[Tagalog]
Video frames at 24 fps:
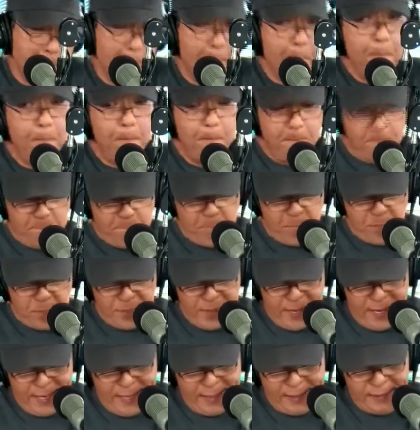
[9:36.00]
Mm-hmm.
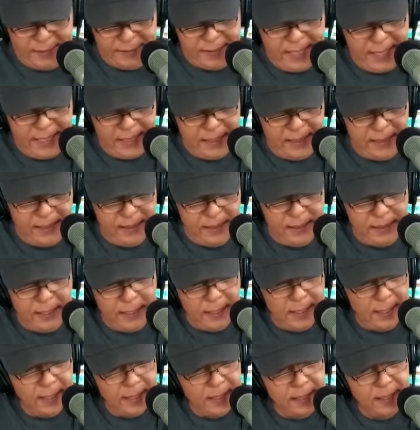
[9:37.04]
And then,
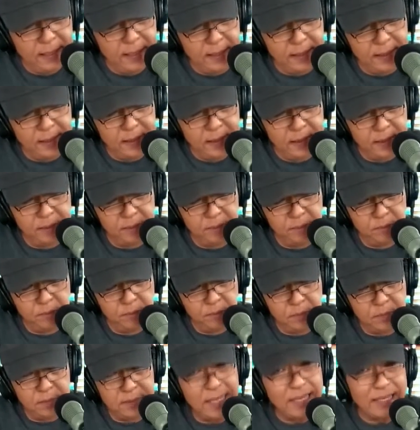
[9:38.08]
um,
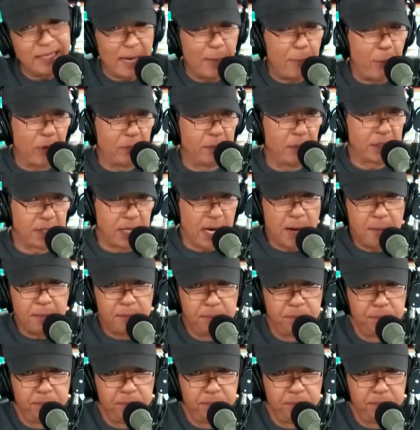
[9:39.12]
na-reappoint ba siya?